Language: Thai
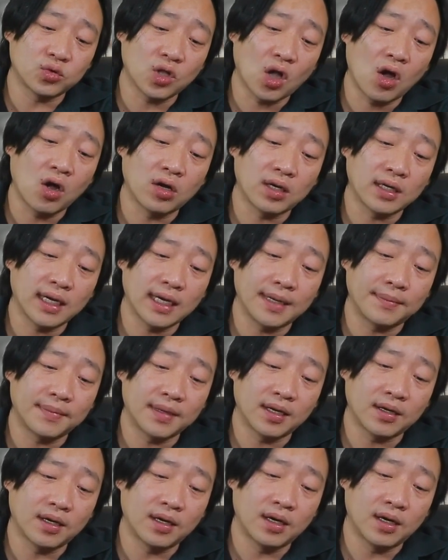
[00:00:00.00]
กต้องนะครับ
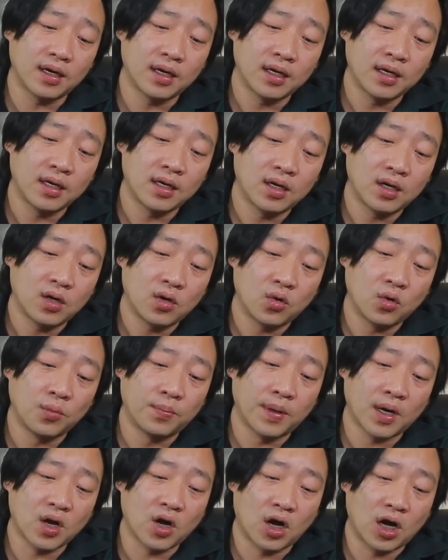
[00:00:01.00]
แล้วก็อุ
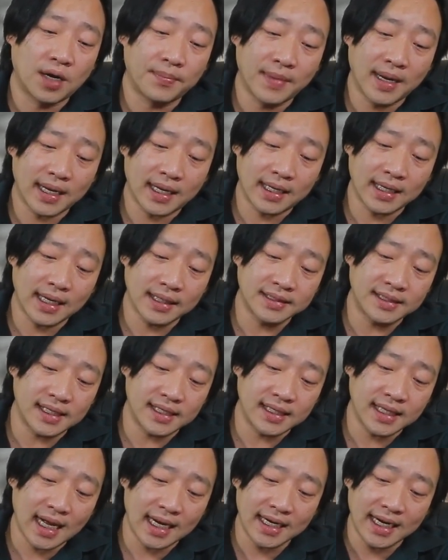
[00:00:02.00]
ปกรณ์แม้กระทั่ง
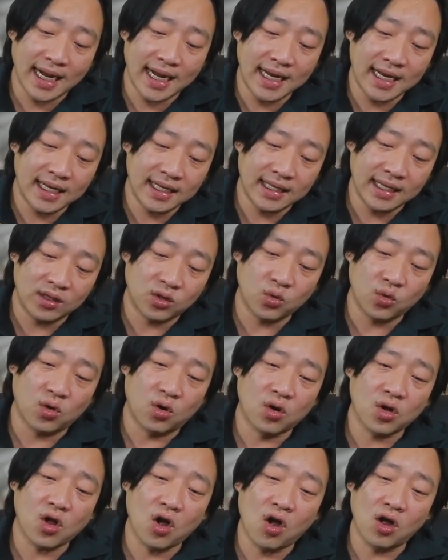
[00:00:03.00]
ชิ้นด้านในในตัว
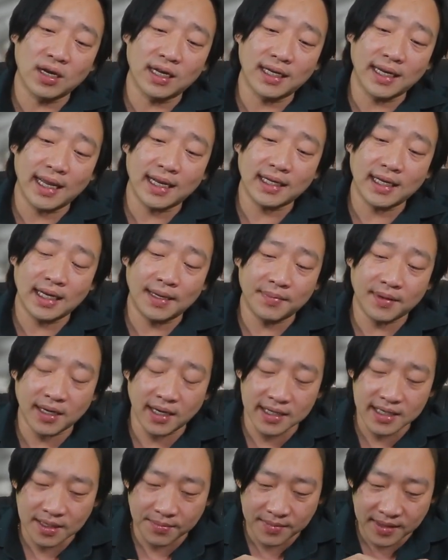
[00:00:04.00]
ของกองเล็กๆนะครับ
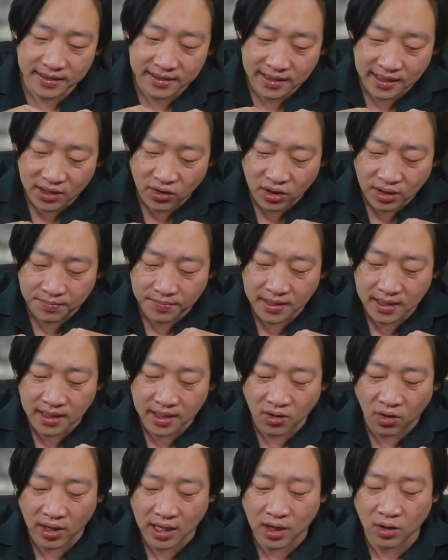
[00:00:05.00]
ก็ยังมี serial number
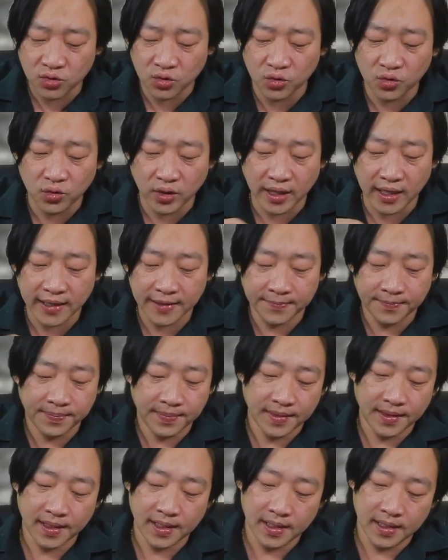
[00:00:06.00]
ของเขาอยู่ด้วย
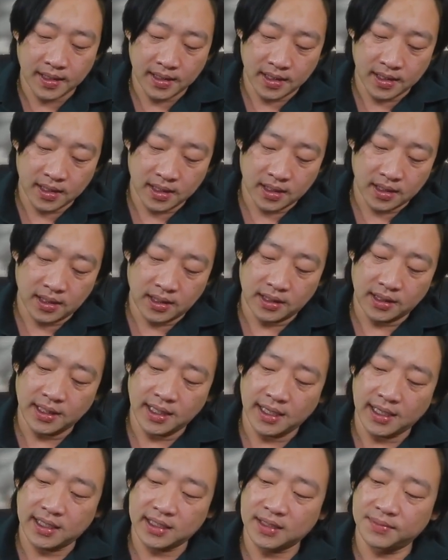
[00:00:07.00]

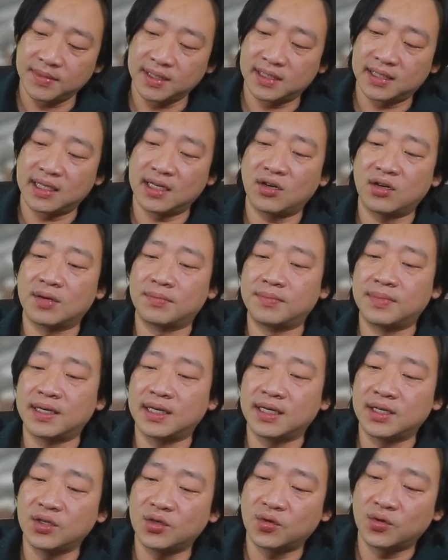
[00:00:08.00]
นี่ฮะจะมี serial
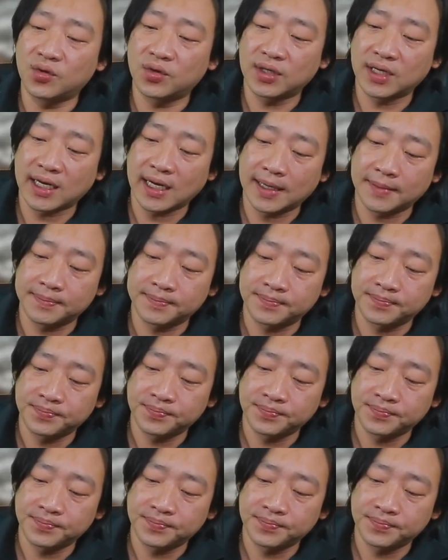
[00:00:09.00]
number อยู่นะครับ